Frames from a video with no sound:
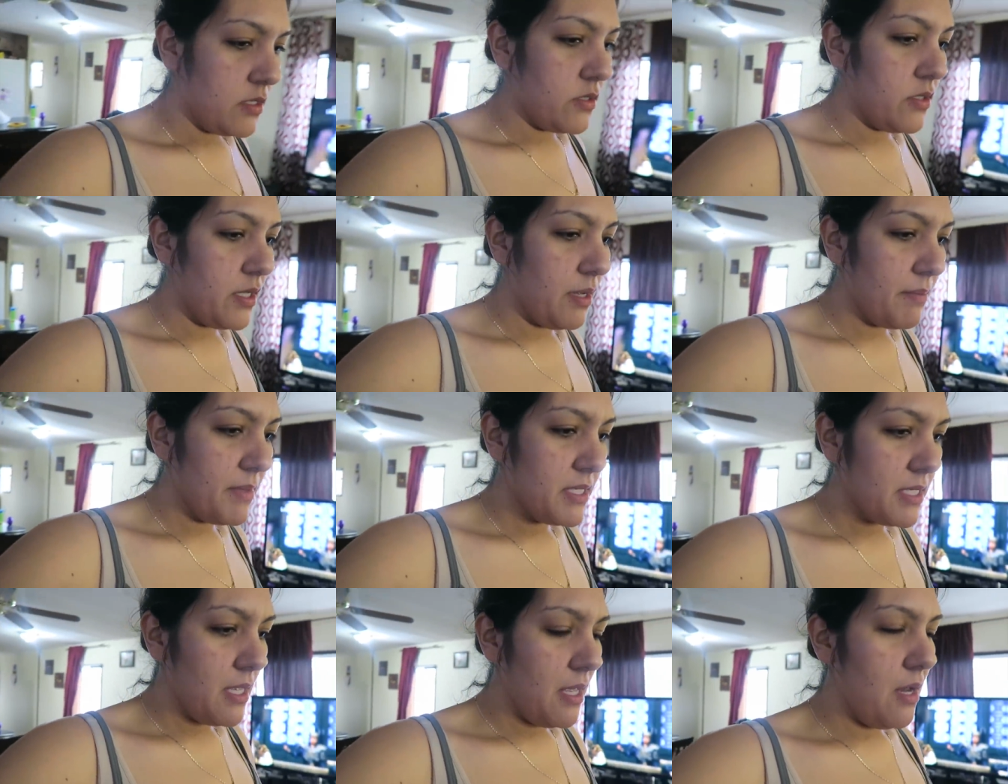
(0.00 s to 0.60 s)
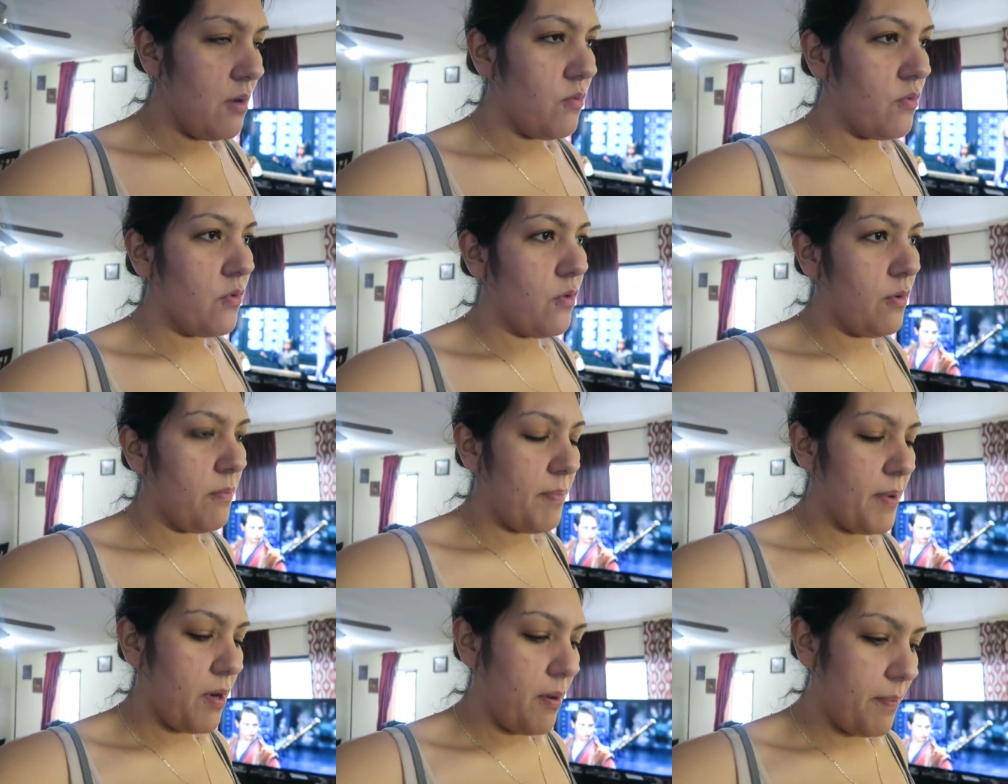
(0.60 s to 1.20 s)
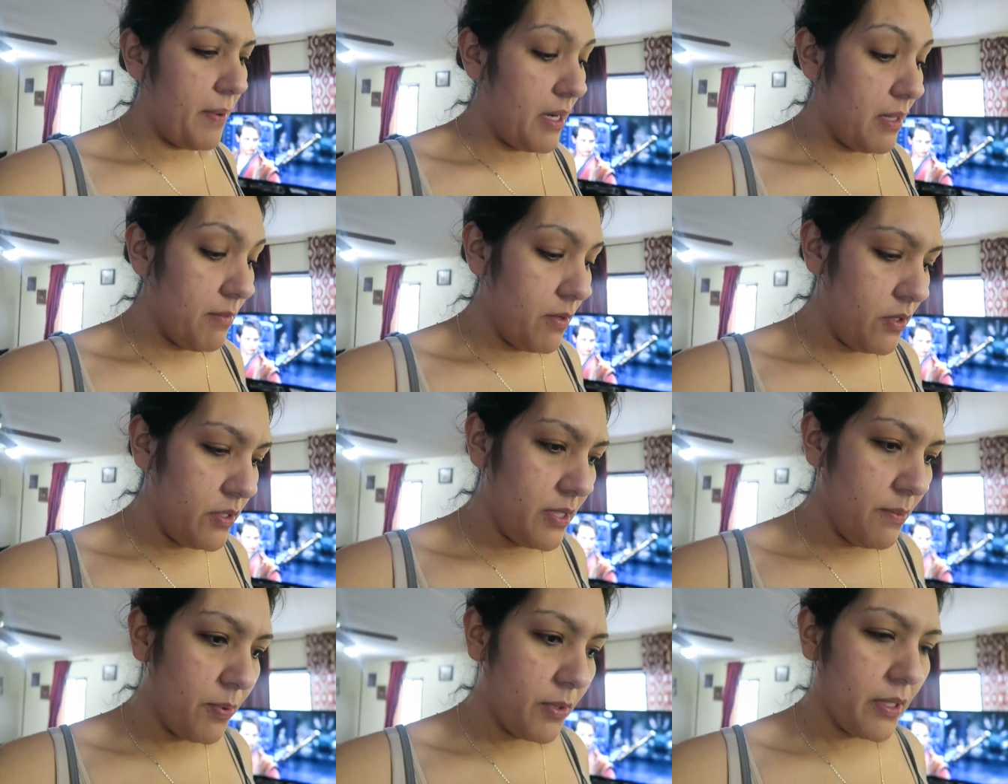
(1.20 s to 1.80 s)
yo ya me hice uno, pero apenas me
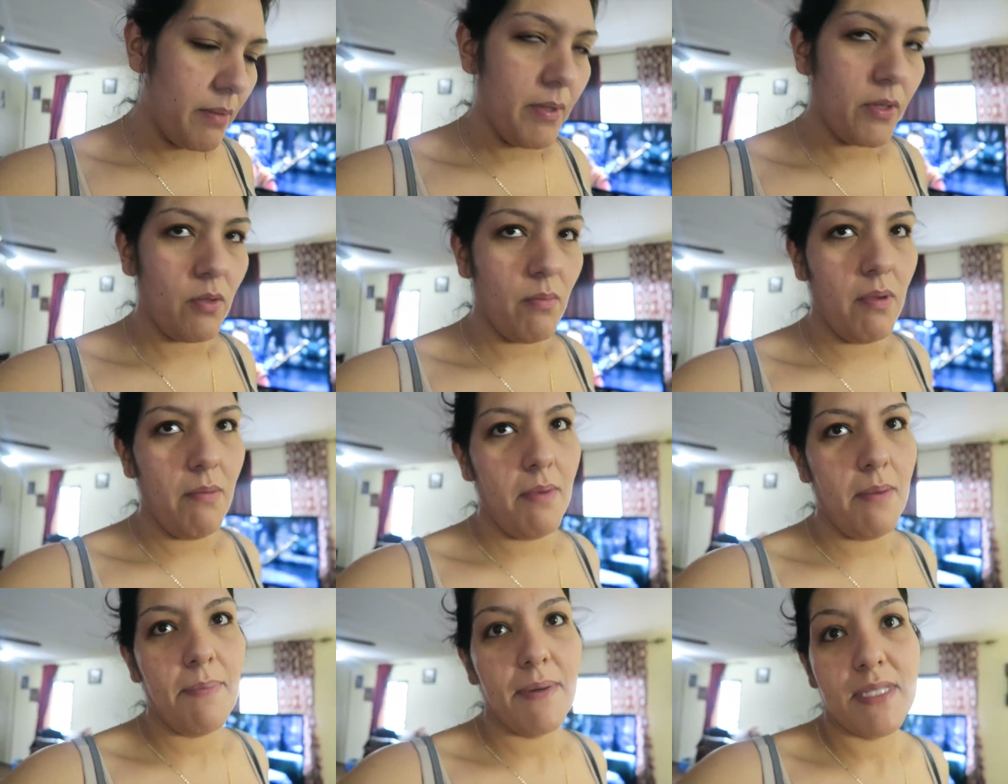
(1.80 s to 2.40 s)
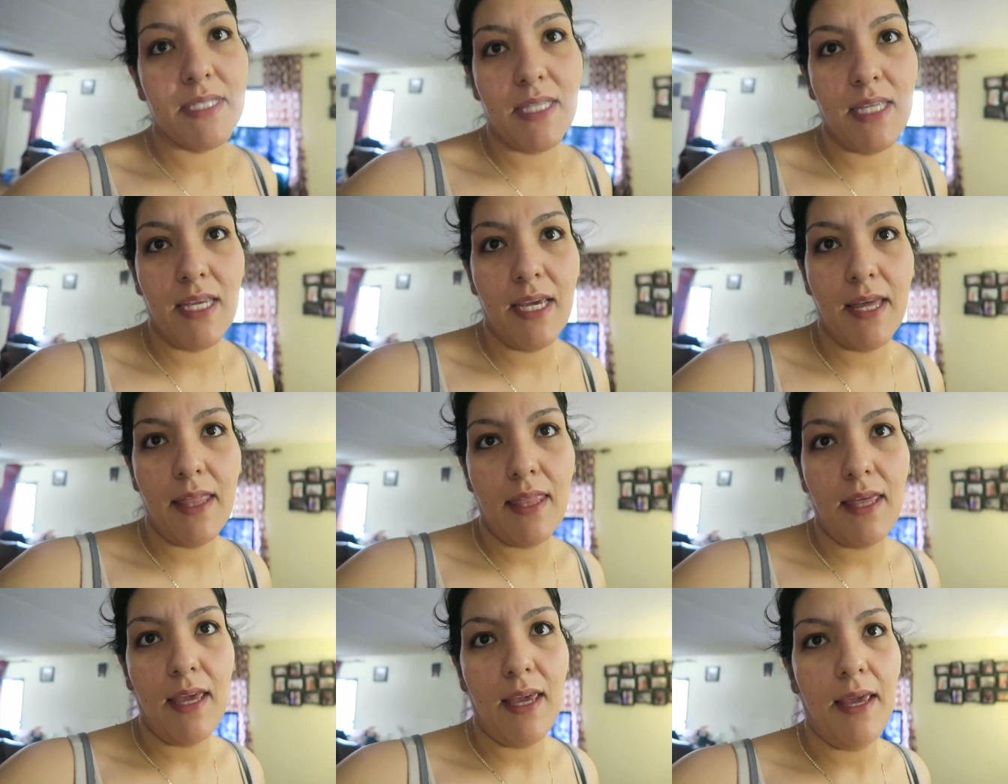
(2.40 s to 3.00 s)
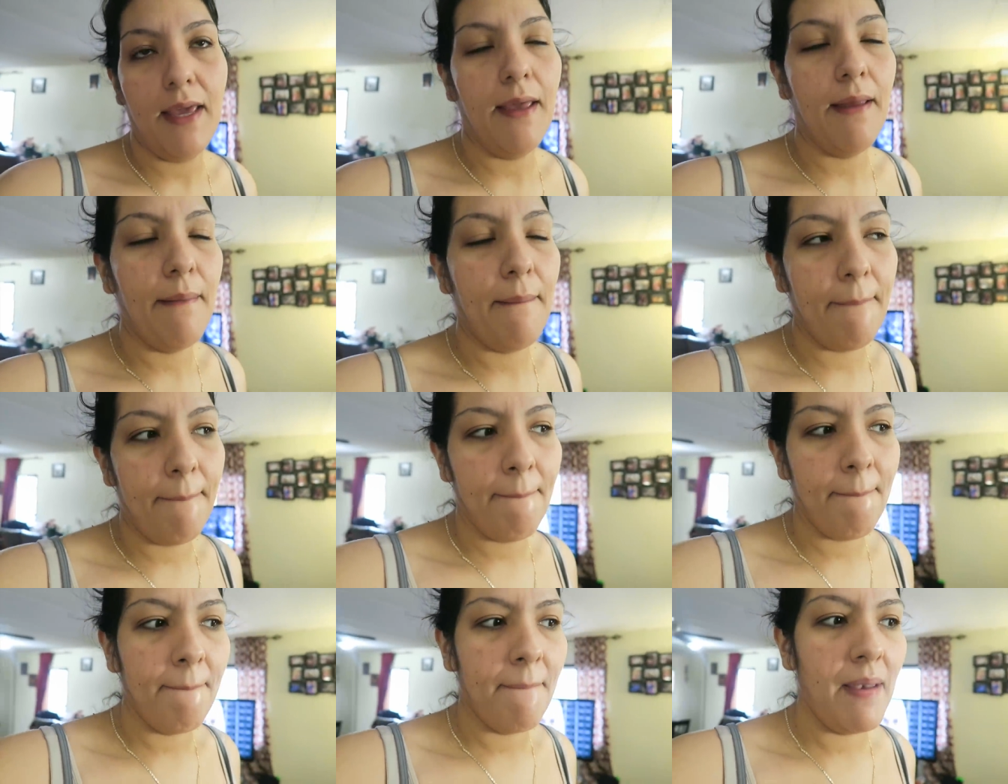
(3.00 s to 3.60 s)
lo hice porque me tomé mi pastilla de
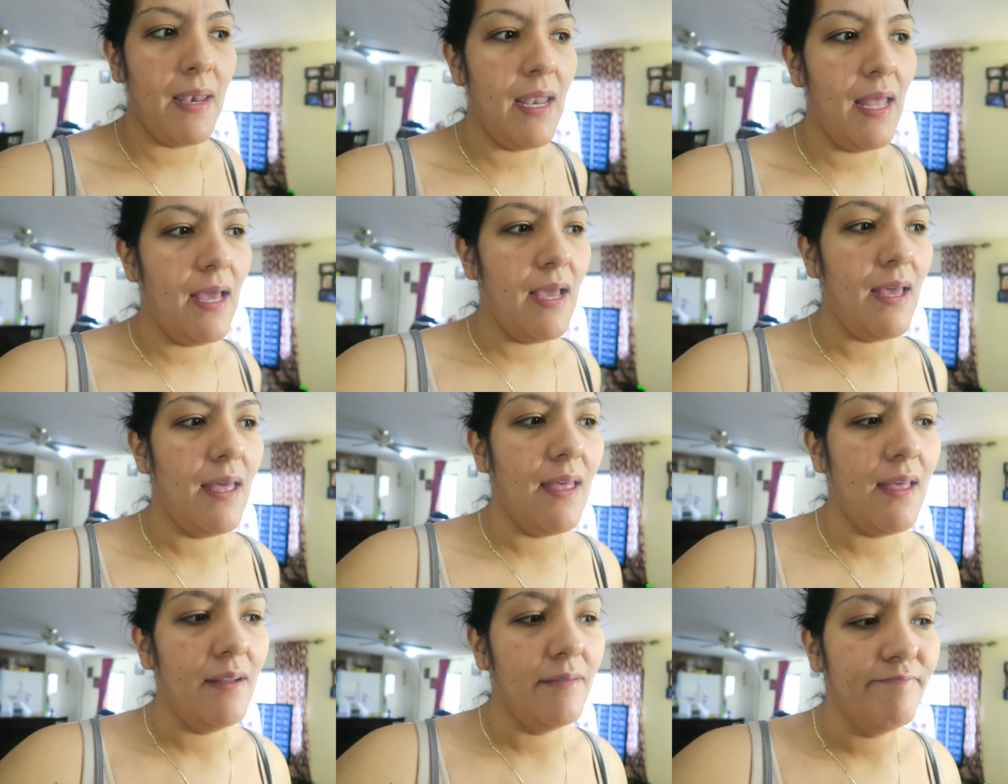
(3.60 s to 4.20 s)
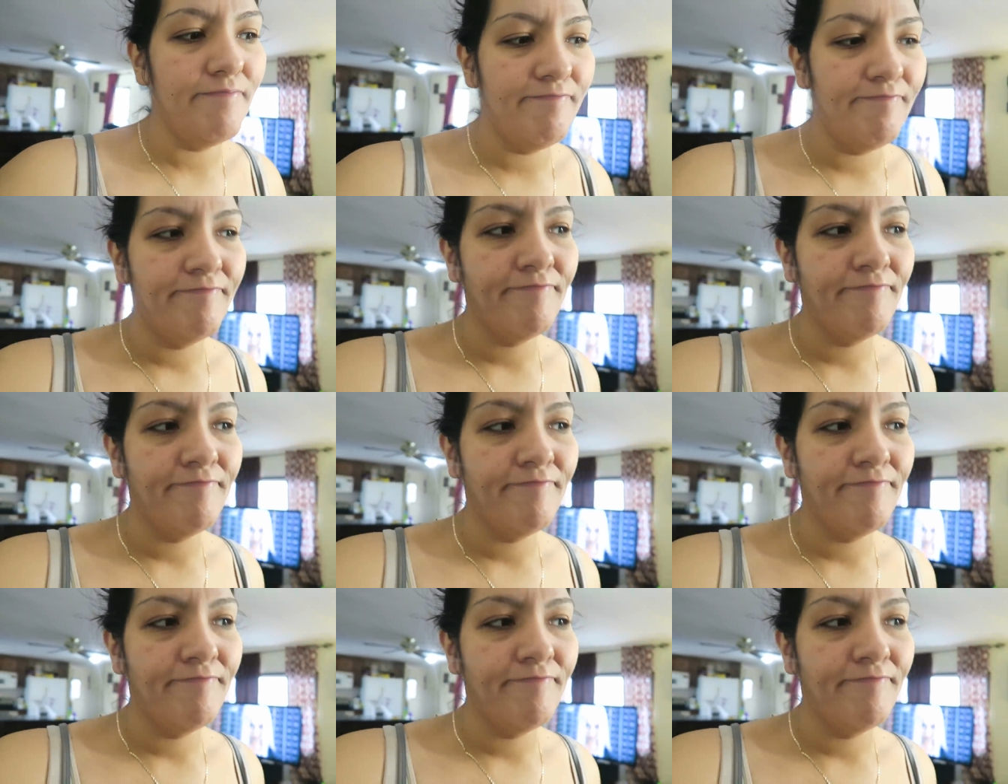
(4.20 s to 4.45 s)
la